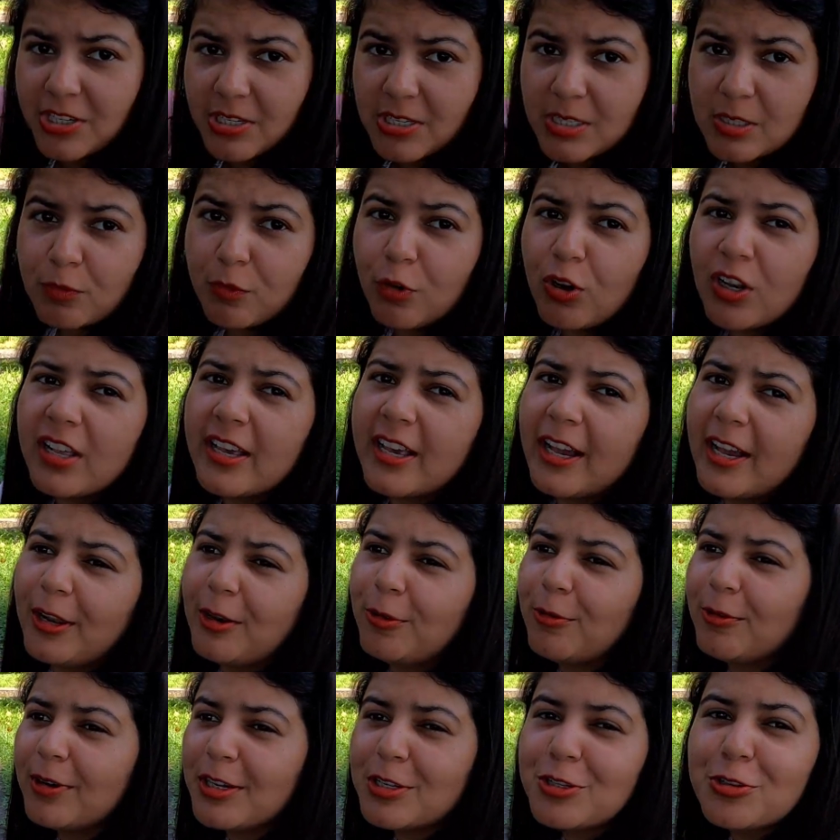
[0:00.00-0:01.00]
ही जस्ट
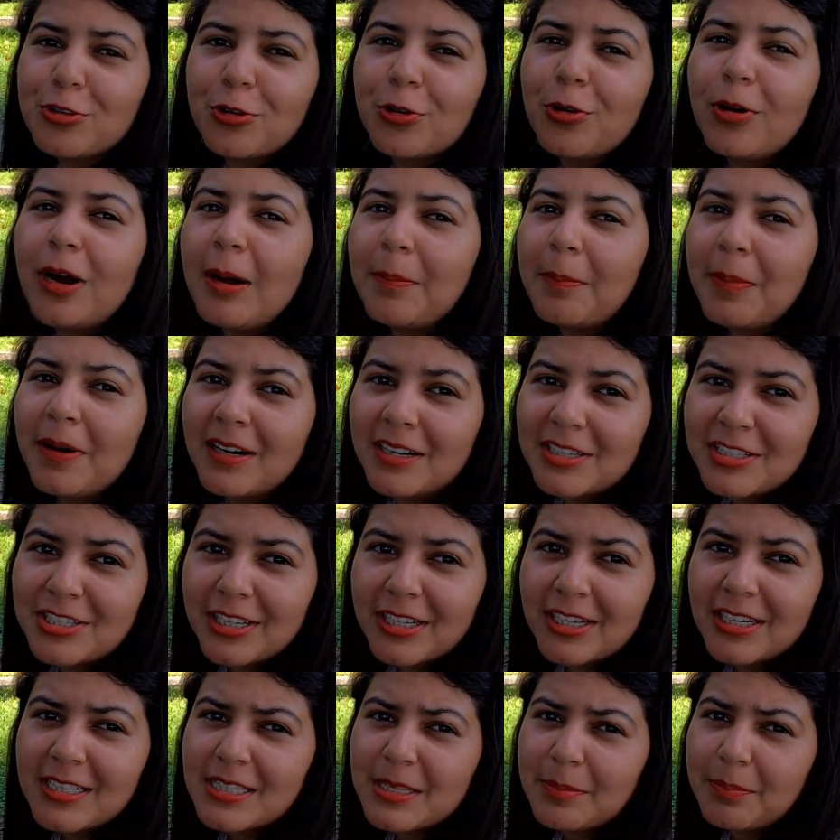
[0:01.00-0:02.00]
वॉलकैनो है जो आप हर
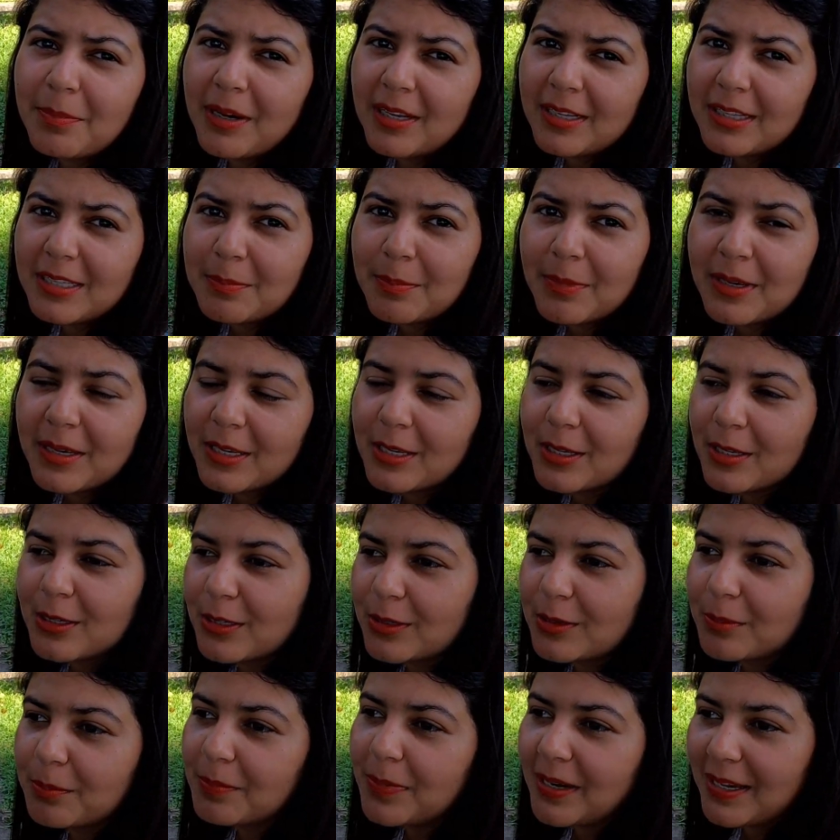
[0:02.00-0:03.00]
जगह से बाली
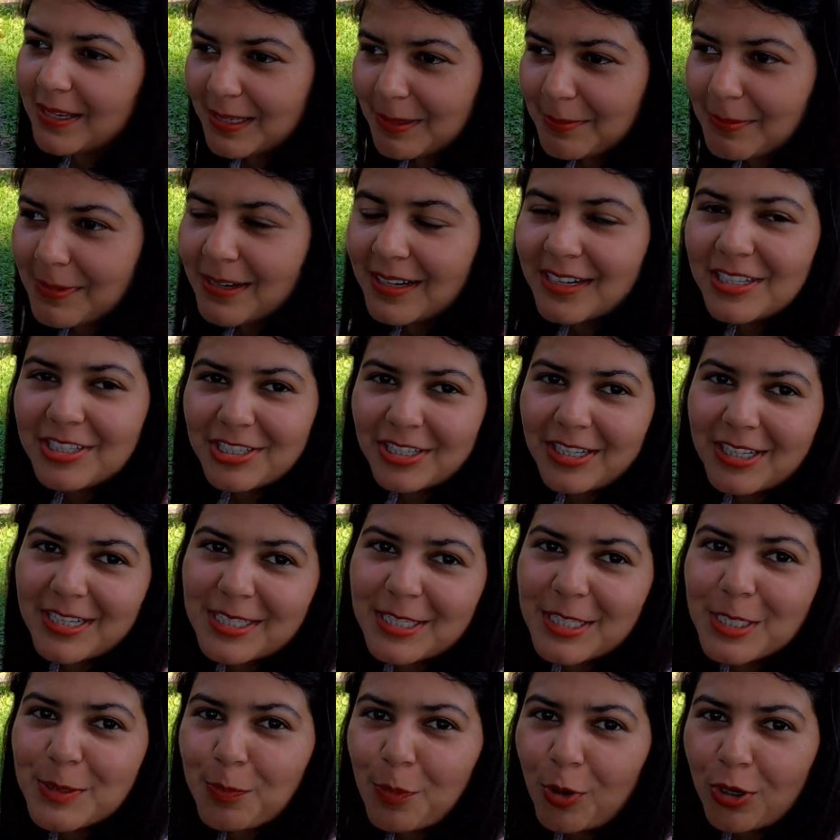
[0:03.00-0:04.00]
में बाली में हर
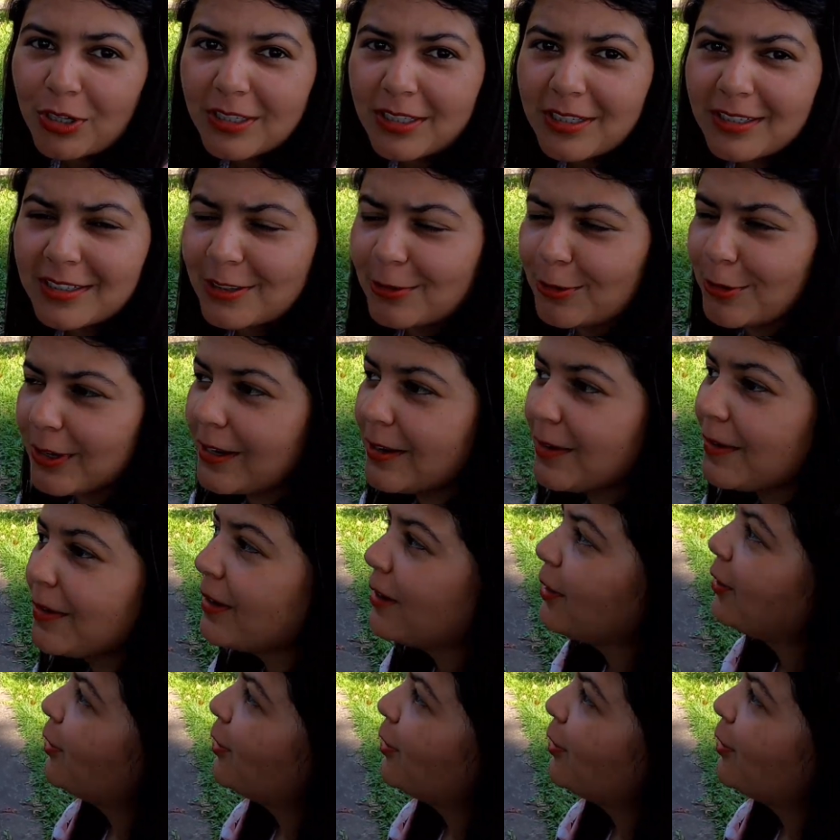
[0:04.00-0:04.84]
जगह से स्पॉट कर लोगे